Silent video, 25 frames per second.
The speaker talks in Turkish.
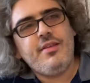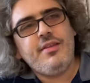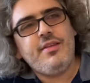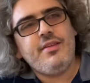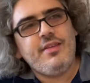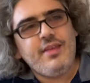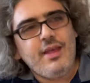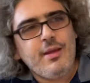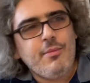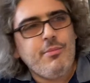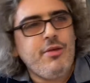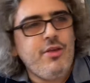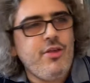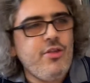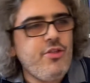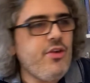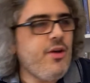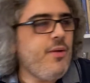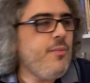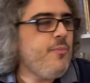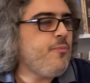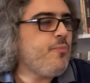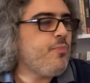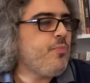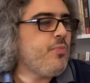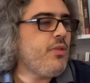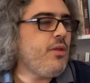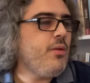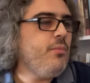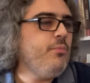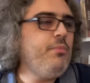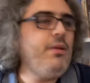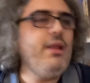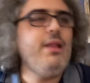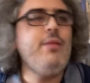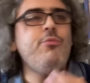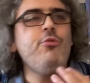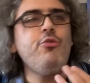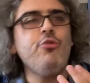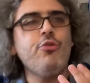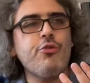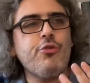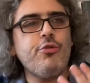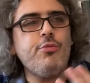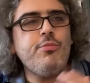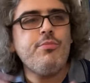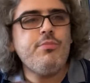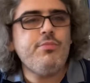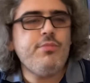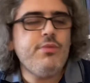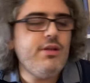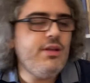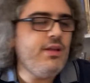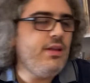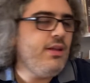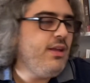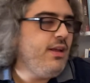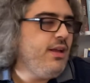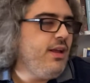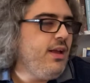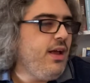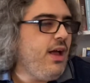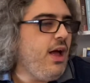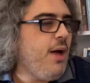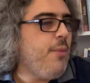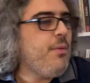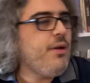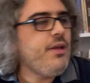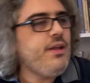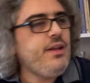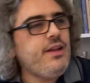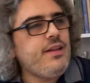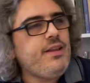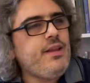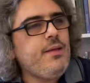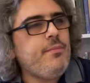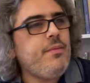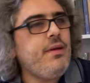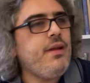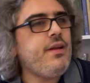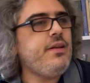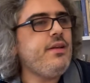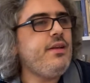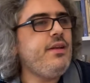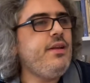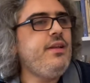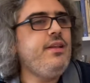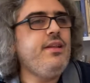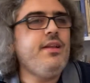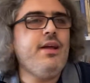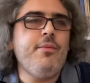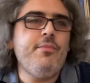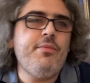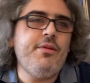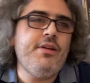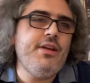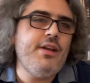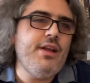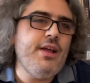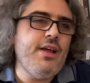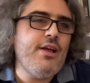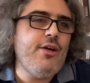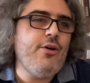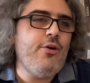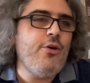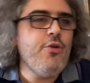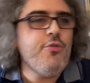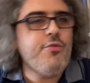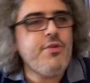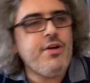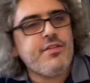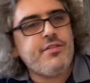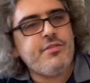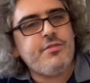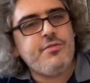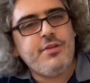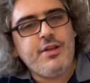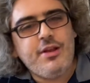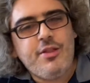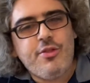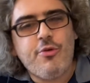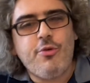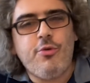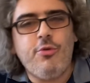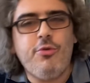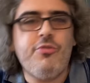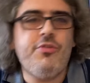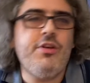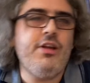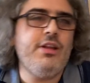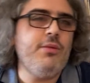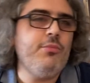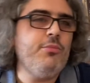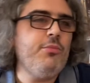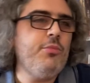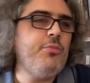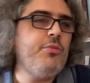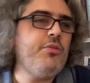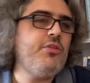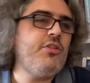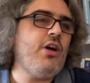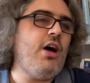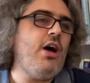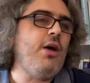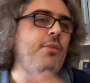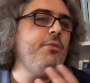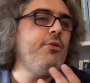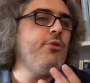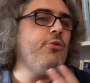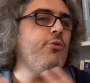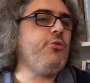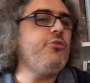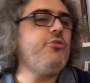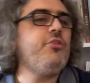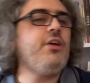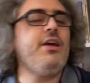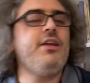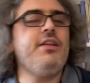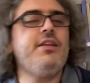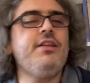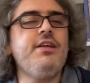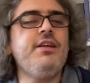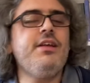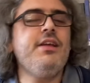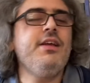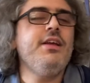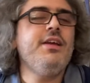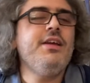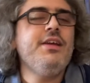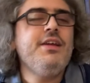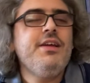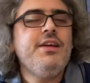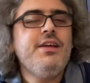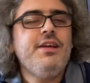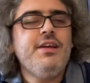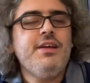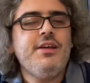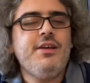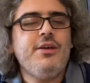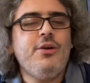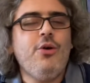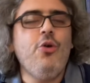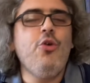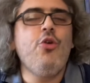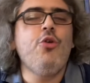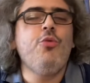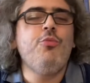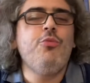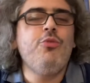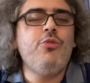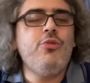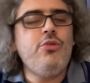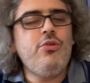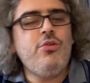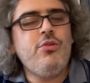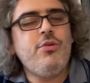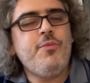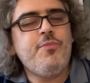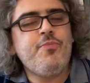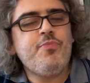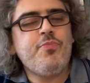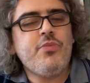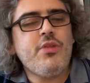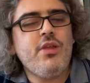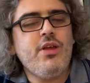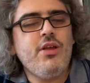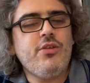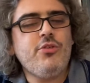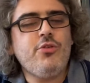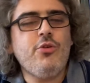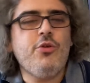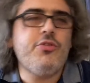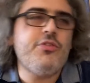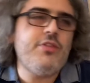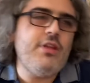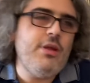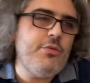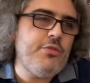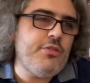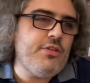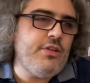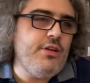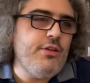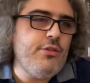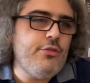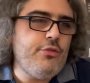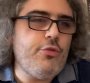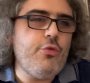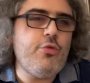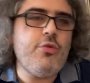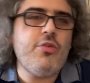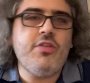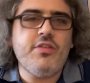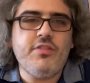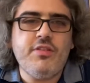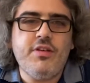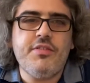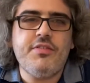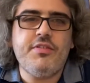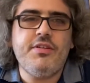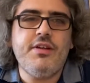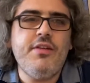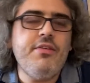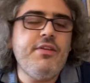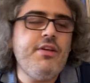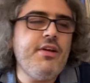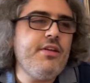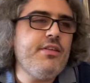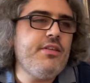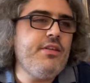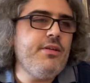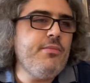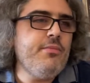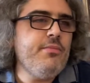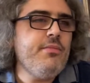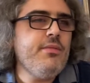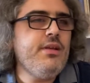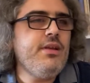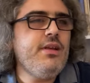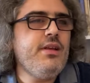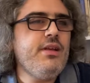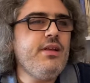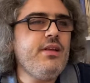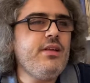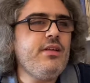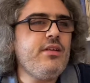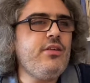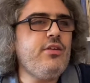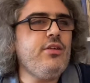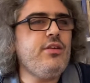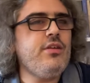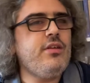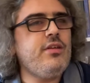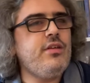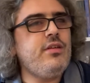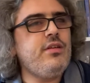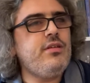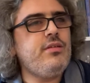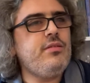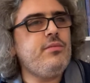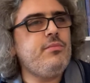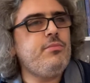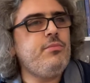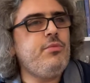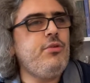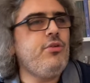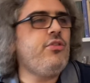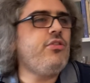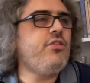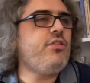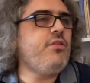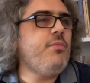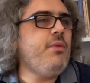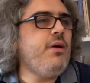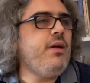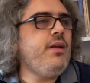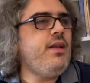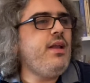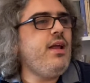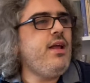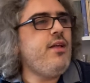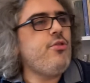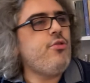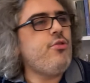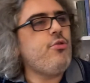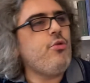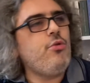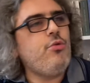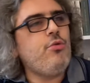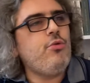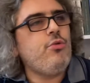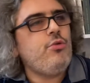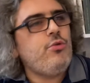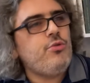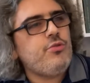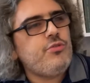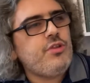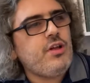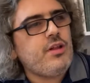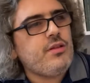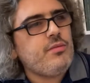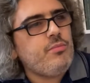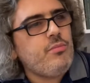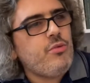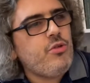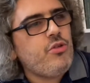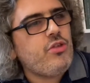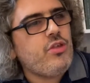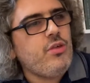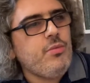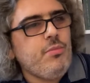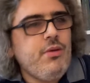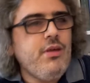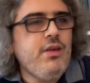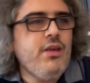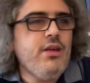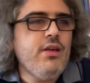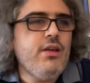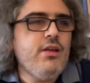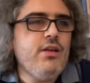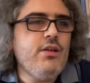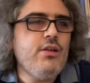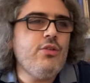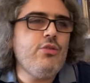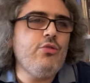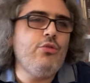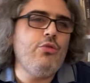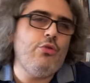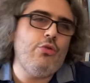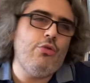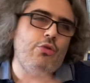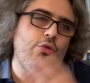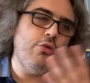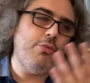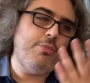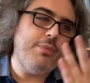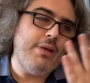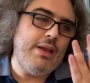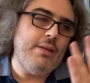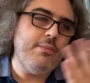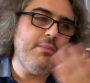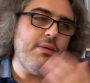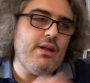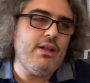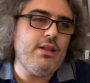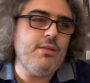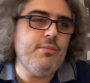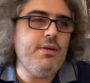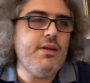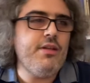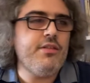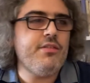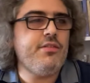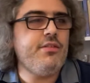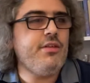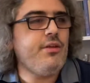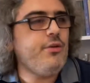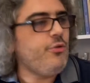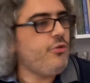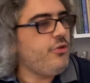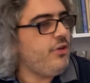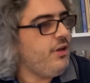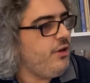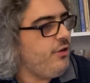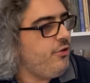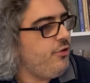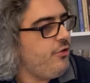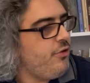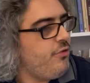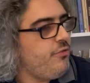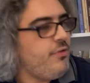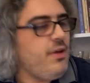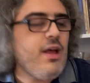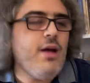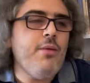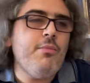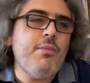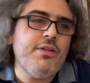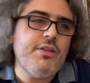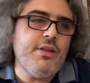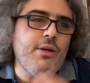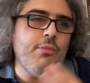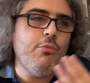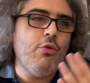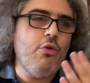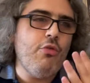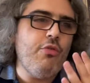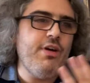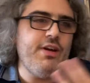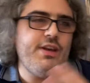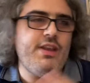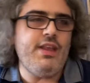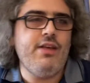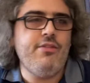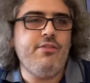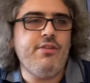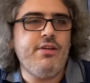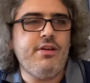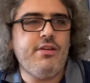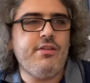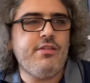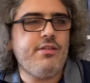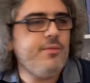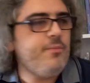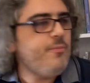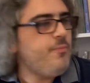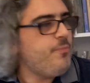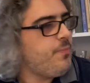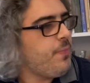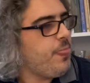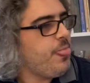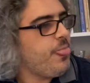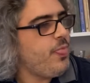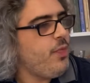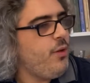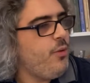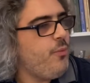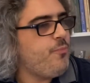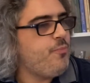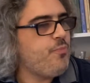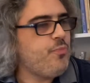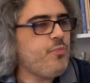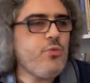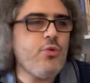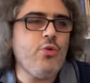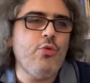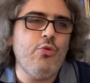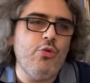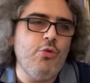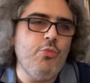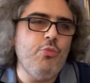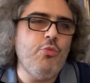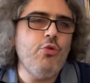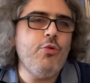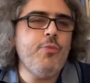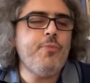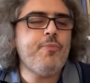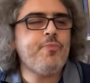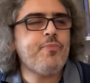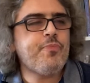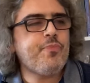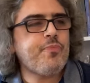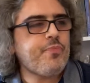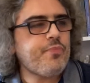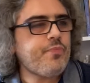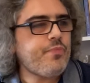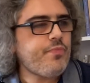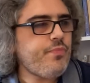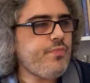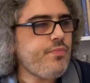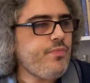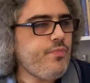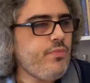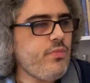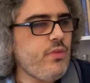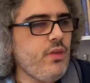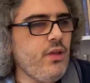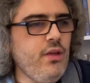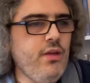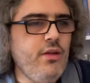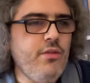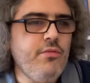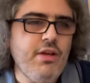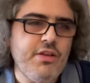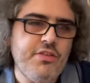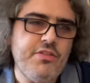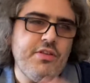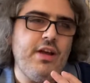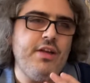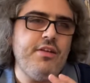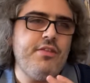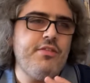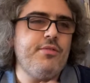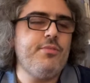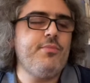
diyemeyeceğim. Bilmiyorum. Ama yine de ben illa birine oy verecek olsaydım, bir tahmin olsaydı oyumu Dostoyevski'nin suç ve cezasına verirdim ki büyük ihtimalle en çok o satmış gibi duruyor. Benim aklıma en azından o geliyor. Veya Madame Bovary'e verirdim oyumu. Vesaire.